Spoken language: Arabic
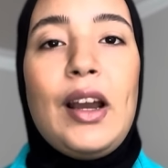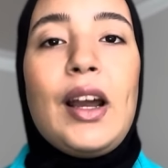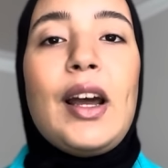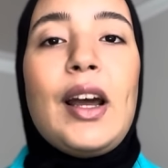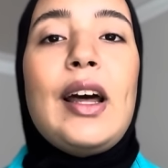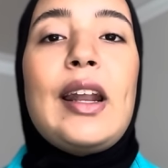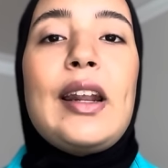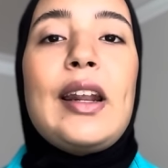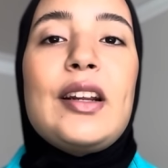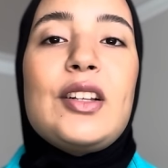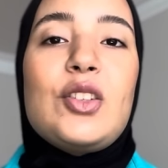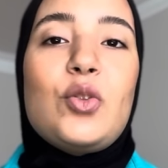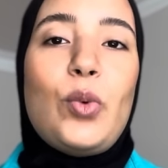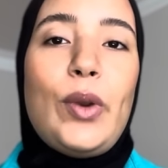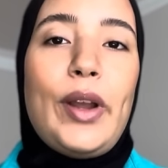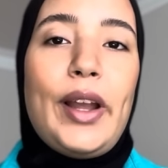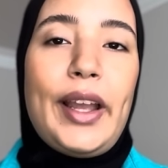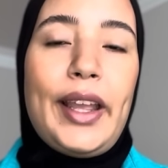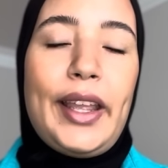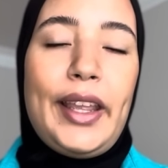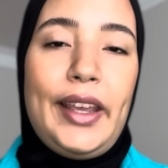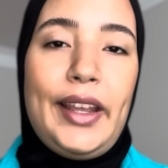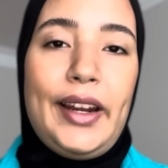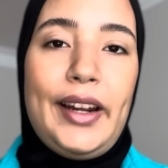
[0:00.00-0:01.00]
قررت
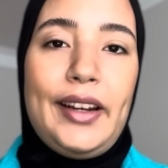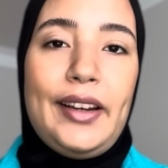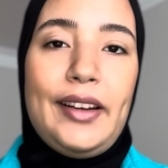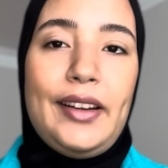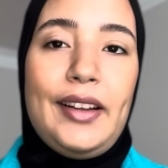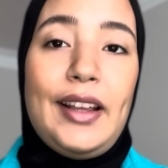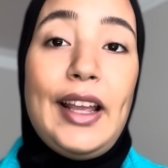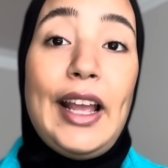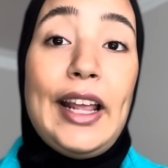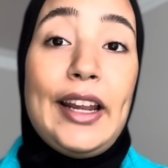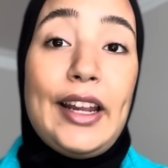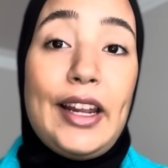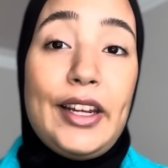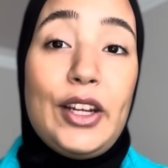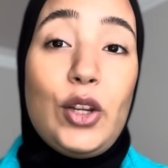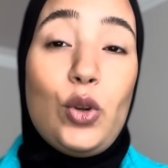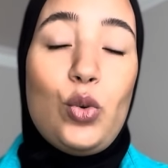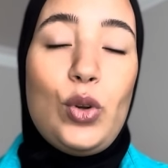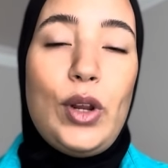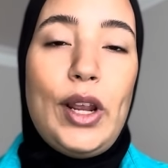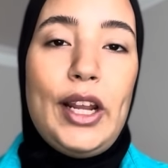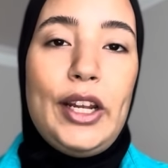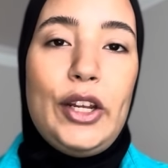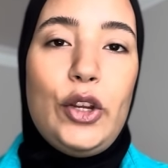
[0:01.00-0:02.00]
واخيرا انني
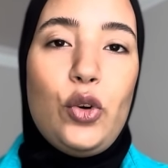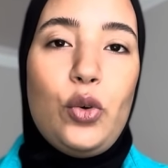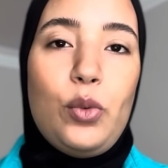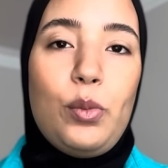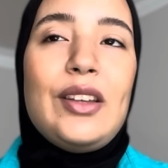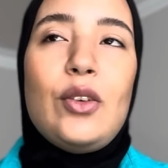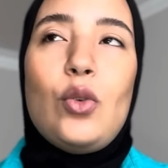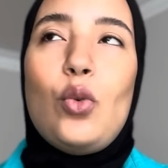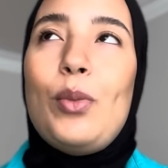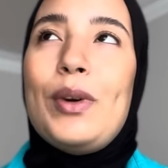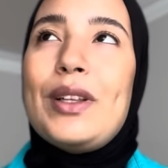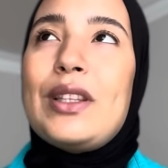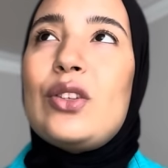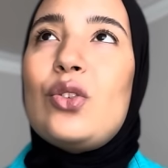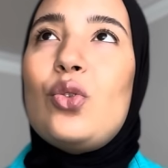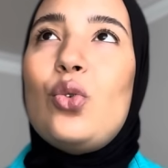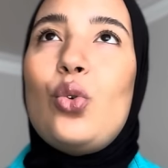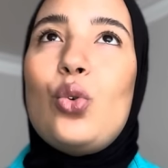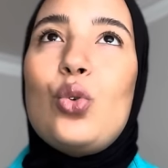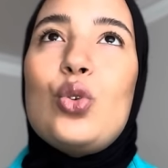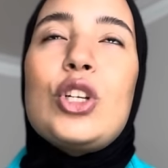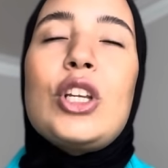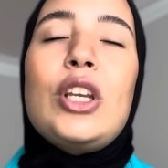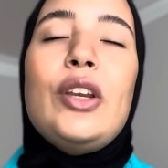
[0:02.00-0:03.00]
نقولها لهم وما
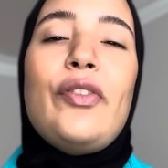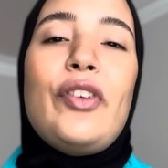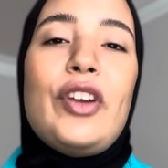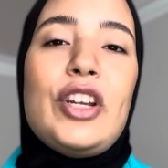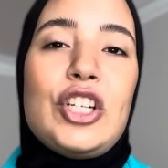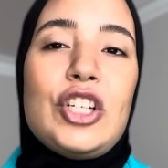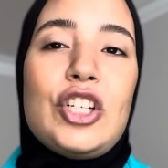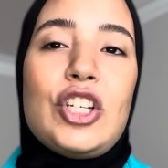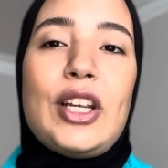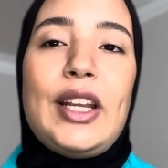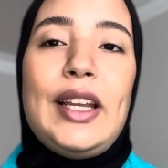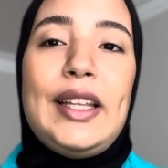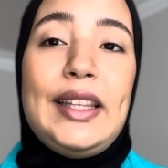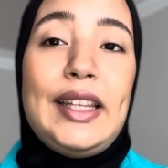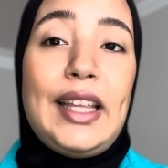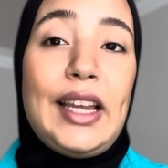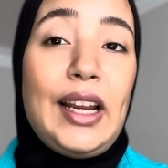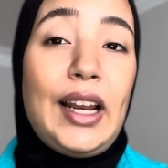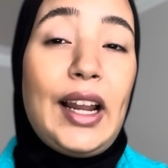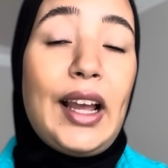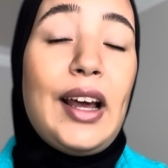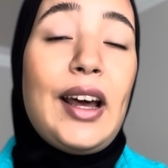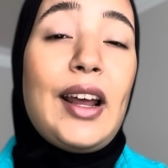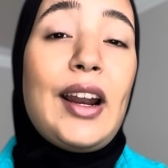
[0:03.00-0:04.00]
تصوروش كيفاش كان داك
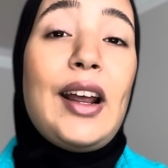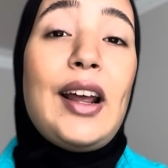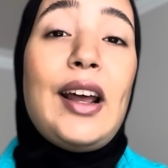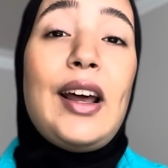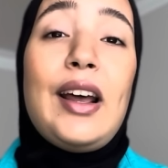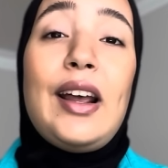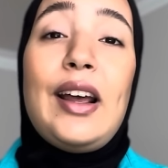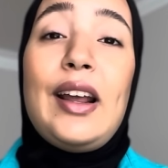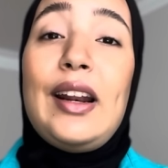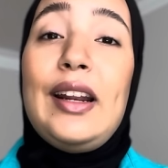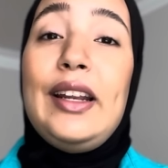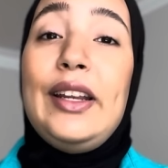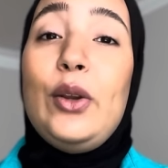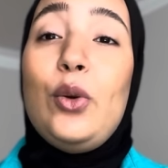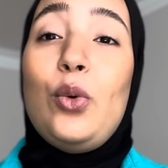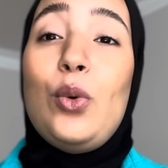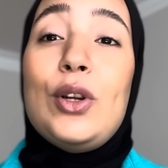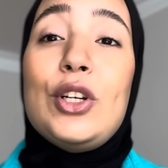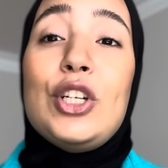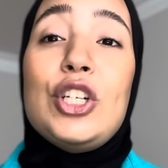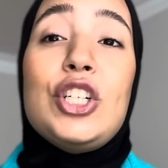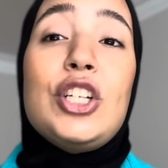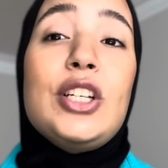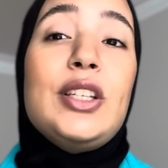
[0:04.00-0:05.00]
القرار اللي هو
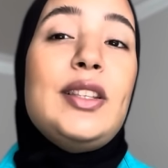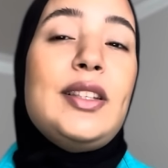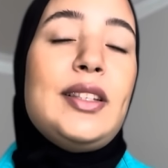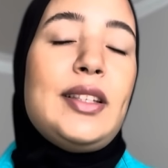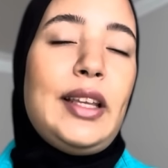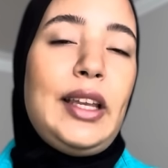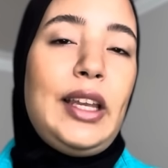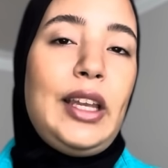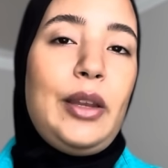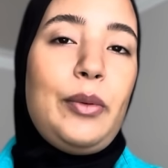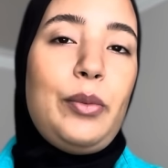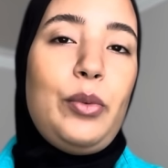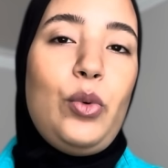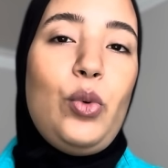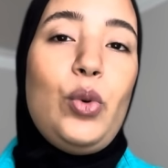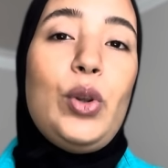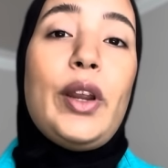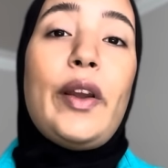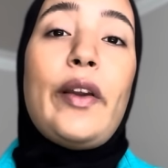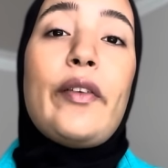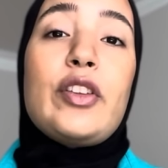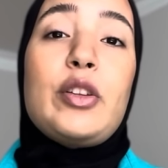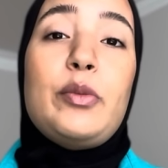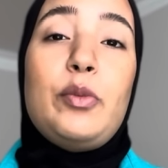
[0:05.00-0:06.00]
جد صعيب واللي
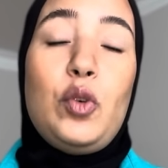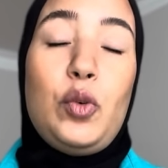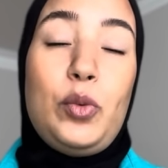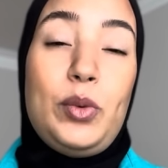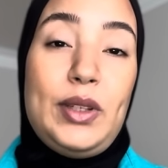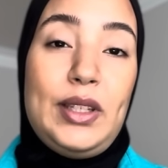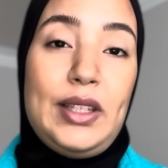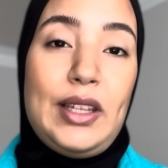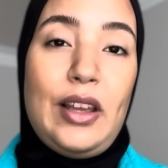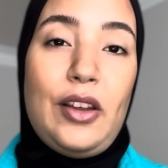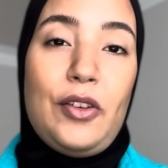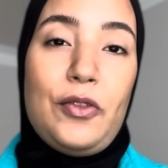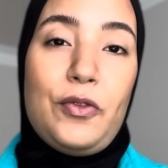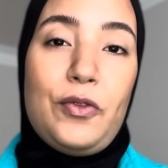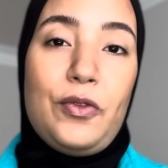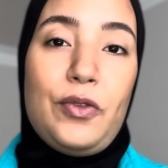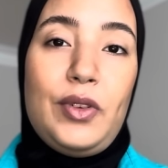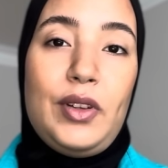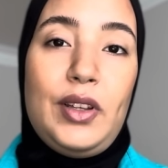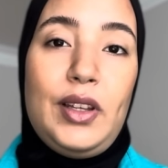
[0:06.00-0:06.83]
خفت منه بزاف